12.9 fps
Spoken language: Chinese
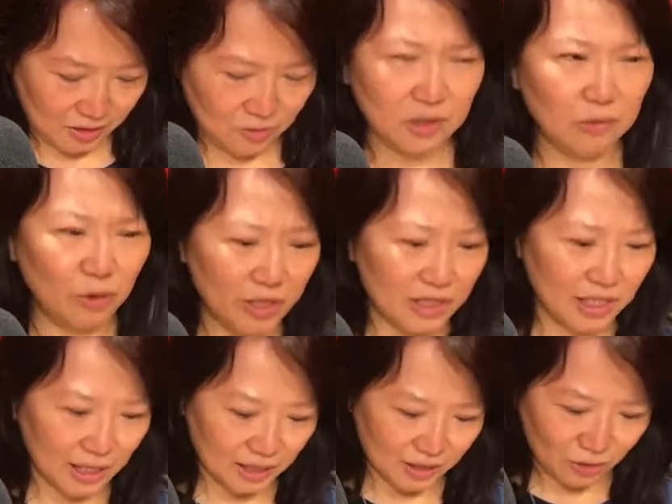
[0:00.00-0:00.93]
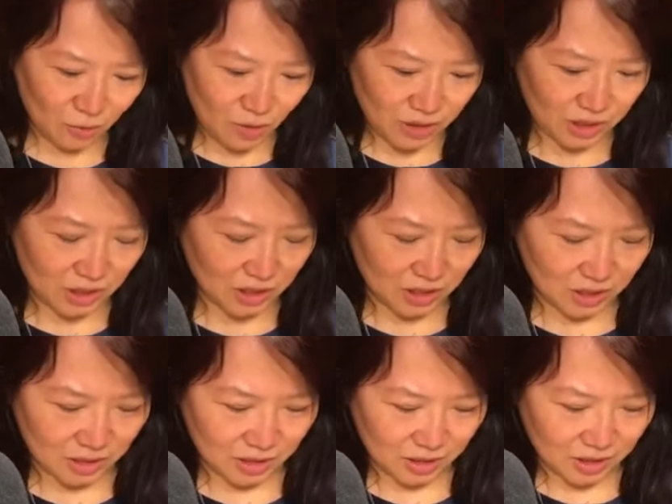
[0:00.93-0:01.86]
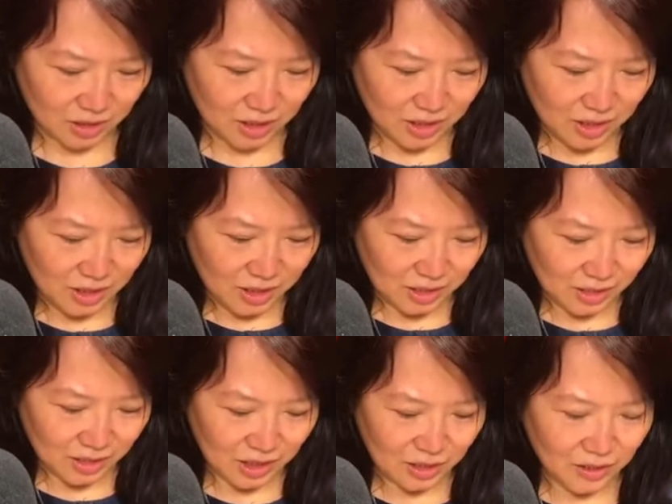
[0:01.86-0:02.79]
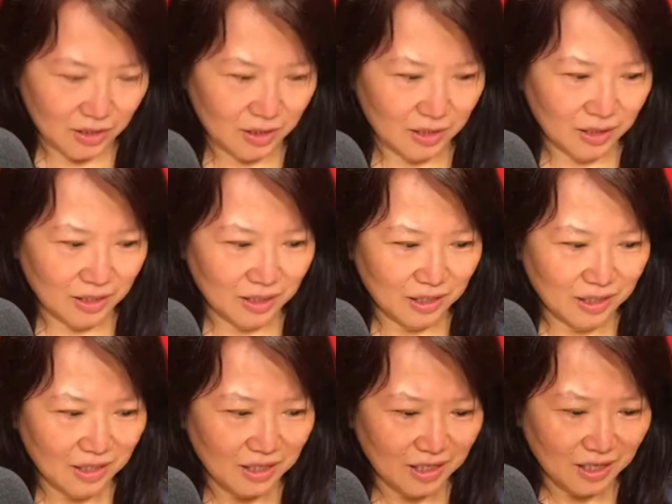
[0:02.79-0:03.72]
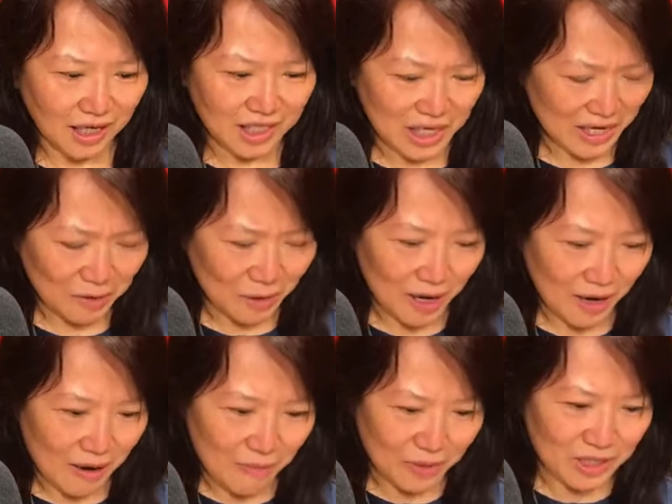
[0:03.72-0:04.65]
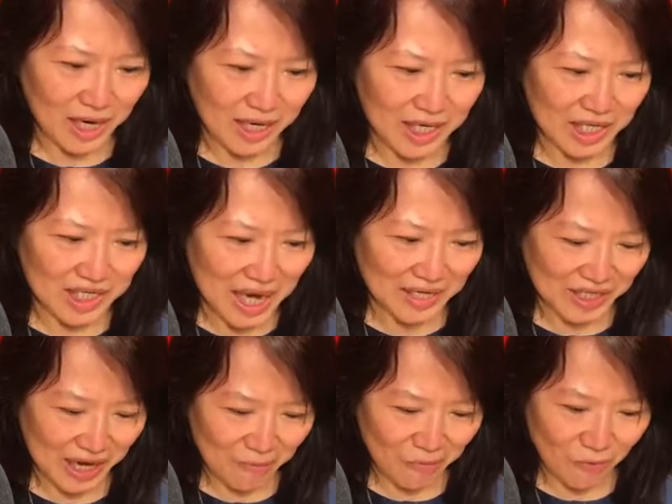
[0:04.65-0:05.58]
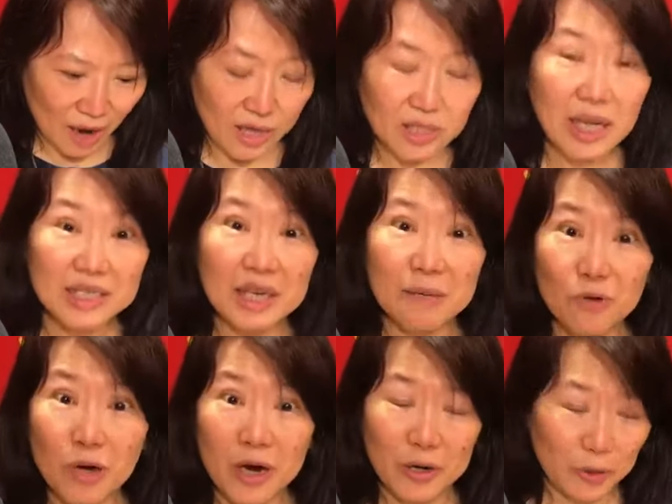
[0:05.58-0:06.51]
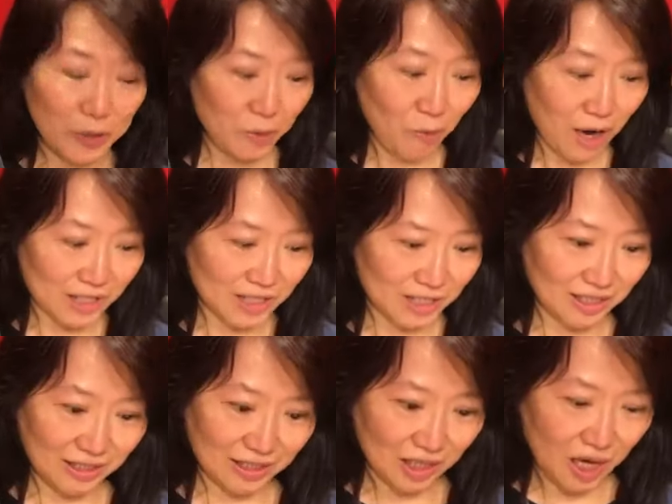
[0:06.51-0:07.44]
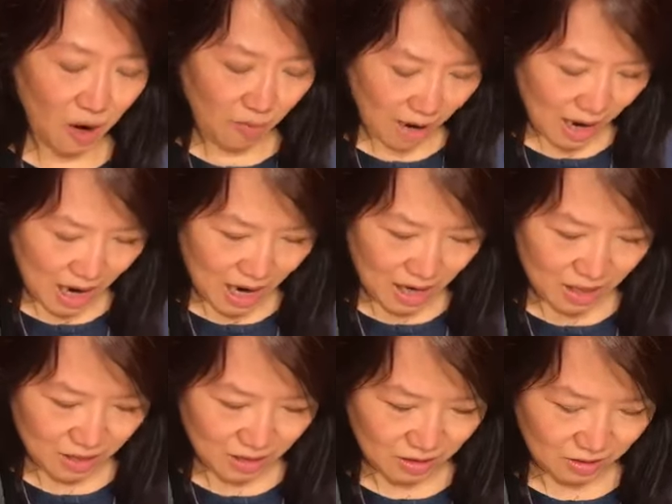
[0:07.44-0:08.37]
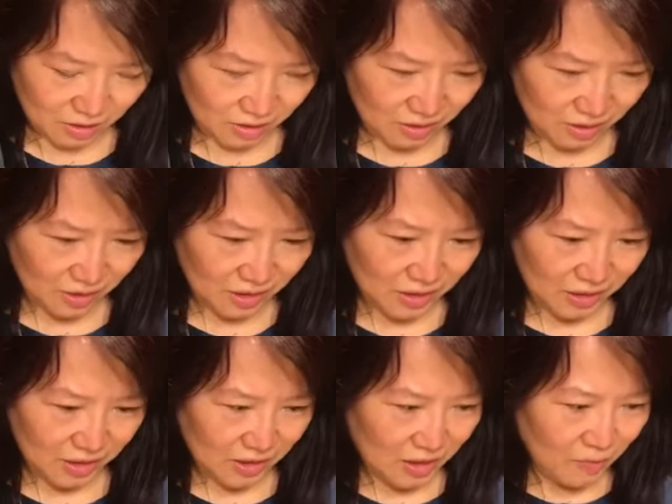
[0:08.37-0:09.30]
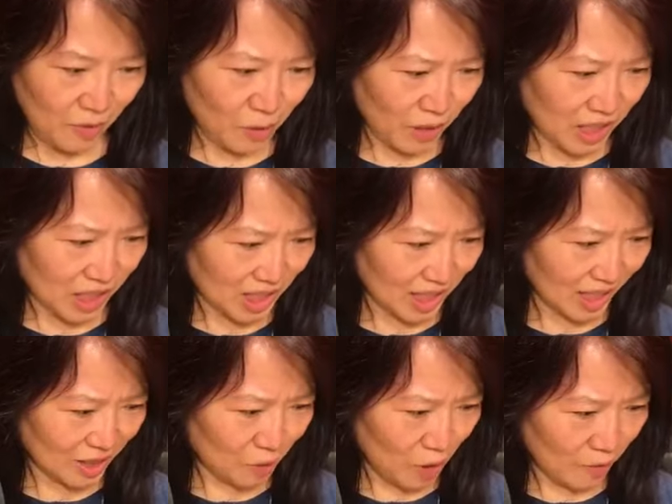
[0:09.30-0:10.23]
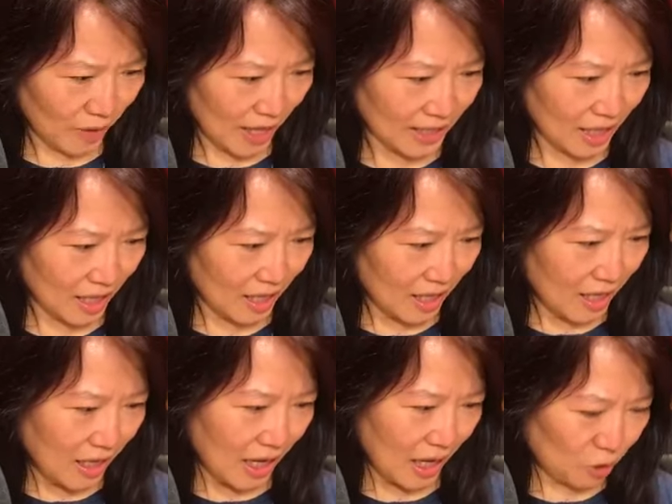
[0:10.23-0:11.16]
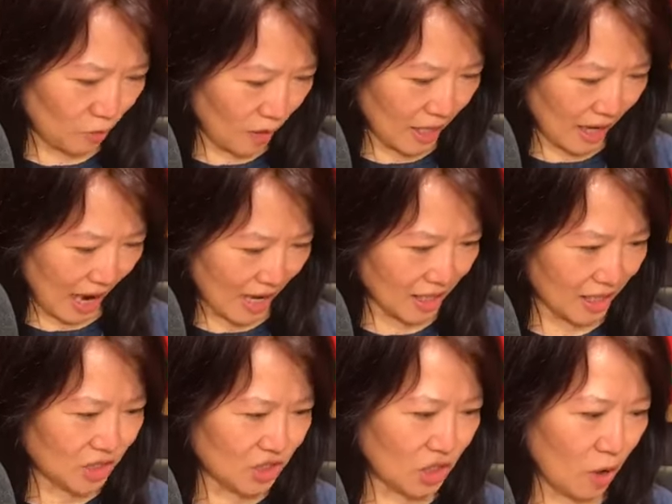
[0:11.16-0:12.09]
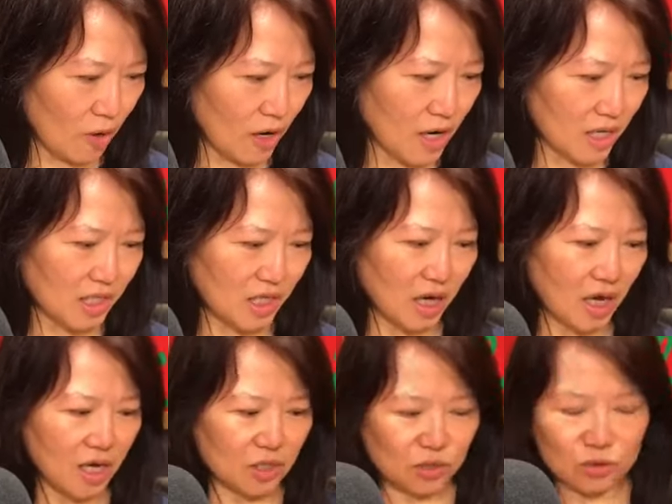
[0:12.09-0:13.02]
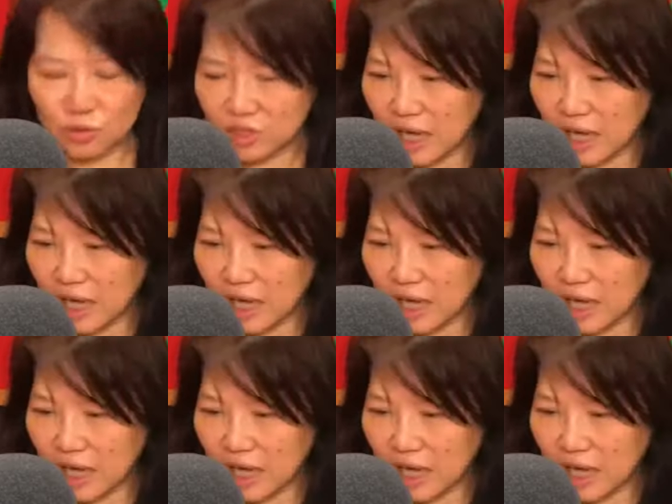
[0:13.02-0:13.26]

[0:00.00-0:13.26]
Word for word: 我怎么会一下子就忘记你一定会忘记，因为我们这样子问的那么开心，然后忽然而且上节目，哎，上节目很容易忘记，突然间打岔当然背不出来。没有，可是这个对我来讲，啊，对了，一九二二醋